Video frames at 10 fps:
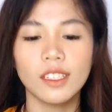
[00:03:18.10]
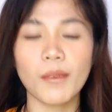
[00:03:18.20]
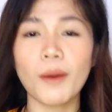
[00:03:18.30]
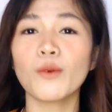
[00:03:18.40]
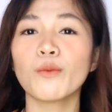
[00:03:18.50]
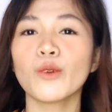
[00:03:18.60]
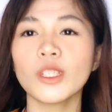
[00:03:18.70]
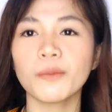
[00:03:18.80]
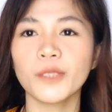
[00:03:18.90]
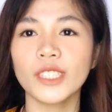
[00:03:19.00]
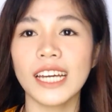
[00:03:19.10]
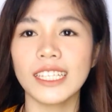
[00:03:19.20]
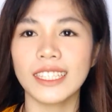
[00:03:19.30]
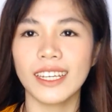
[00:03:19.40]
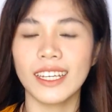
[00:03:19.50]
sa mabubunod po
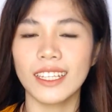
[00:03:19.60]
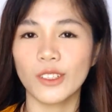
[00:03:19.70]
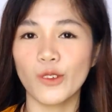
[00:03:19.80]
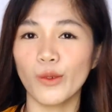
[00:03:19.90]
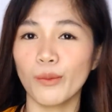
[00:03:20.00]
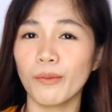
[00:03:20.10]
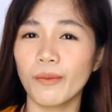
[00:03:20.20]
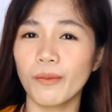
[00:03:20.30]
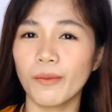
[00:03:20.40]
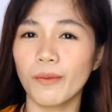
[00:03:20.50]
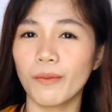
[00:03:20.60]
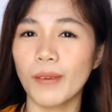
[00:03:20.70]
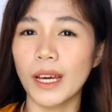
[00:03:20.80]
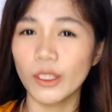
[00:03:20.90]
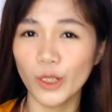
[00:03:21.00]
natin, kung
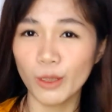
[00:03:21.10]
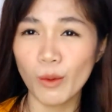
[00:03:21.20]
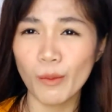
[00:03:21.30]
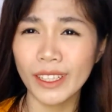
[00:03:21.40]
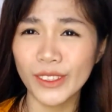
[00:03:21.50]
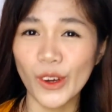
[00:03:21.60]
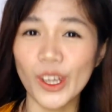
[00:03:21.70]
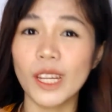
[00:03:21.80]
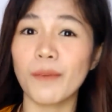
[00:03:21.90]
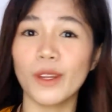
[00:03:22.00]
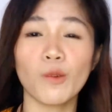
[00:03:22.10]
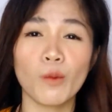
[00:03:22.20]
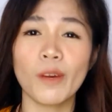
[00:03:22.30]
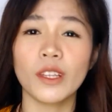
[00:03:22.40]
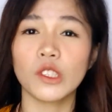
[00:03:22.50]
manood mo man to or napanood
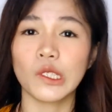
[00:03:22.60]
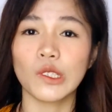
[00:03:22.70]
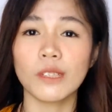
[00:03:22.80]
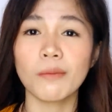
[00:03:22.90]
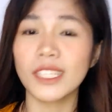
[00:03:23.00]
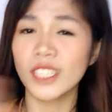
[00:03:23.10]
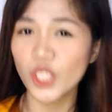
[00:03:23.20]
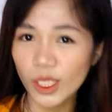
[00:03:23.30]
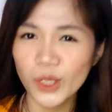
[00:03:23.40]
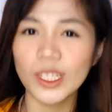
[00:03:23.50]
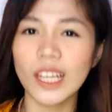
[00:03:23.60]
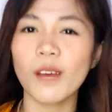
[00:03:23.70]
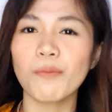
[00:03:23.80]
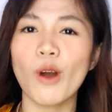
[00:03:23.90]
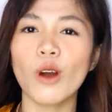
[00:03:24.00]
mo man to, i-message nyo na
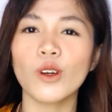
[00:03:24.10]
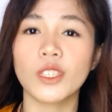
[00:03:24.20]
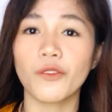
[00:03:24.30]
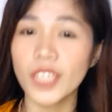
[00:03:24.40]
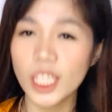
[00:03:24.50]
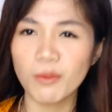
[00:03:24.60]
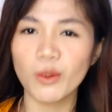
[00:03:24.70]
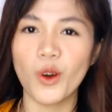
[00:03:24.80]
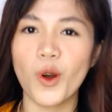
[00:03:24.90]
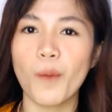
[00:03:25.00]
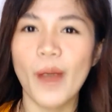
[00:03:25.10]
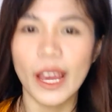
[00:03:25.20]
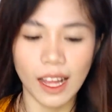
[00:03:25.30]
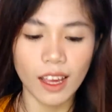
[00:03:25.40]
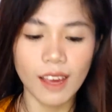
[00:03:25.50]
lang po ako sa Facebook ko
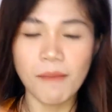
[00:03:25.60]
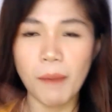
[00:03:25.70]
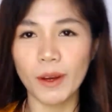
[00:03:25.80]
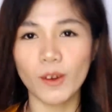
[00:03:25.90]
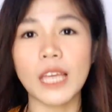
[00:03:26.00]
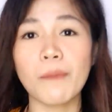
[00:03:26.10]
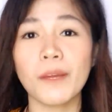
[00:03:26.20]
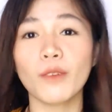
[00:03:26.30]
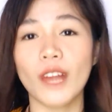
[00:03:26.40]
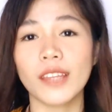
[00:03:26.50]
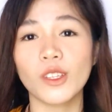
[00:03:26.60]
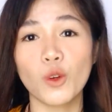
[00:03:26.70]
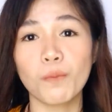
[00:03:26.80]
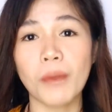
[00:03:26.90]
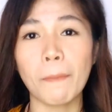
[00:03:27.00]
para kapag-usapan po natin
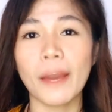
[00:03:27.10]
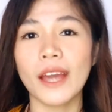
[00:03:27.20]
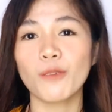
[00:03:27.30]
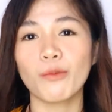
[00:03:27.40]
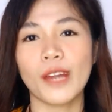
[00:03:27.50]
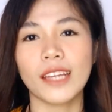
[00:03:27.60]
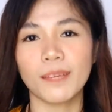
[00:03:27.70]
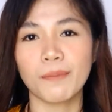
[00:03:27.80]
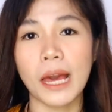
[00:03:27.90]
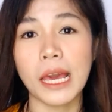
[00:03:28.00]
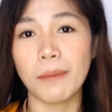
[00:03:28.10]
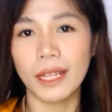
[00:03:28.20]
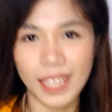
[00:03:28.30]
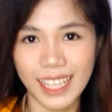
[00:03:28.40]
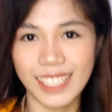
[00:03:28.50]
kung paano po natin
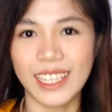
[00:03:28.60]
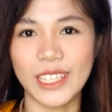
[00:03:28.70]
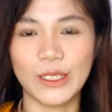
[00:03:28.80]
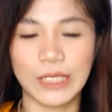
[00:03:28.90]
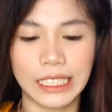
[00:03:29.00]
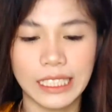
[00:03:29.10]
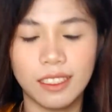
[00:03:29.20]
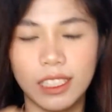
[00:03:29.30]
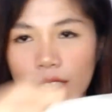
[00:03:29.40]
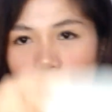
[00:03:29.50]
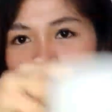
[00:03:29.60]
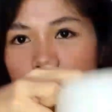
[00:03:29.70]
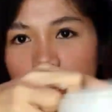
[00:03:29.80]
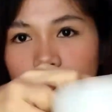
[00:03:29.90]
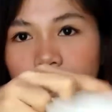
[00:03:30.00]
maipadala sa iyo. So,
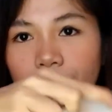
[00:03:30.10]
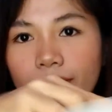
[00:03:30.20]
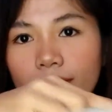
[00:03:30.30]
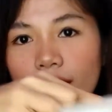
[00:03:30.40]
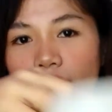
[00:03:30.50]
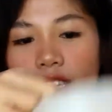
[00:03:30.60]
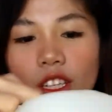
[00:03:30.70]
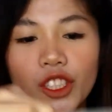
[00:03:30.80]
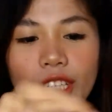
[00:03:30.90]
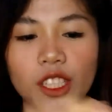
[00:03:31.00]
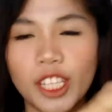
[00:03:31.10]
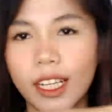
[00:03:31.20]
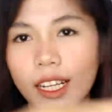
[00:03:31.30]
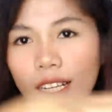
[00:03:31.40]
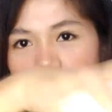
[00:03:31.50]
ayan.
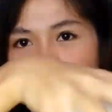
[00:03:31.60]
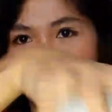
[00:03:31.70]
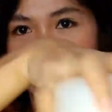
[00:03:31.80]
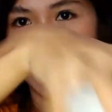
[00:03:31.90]
Shake-shake lang natin,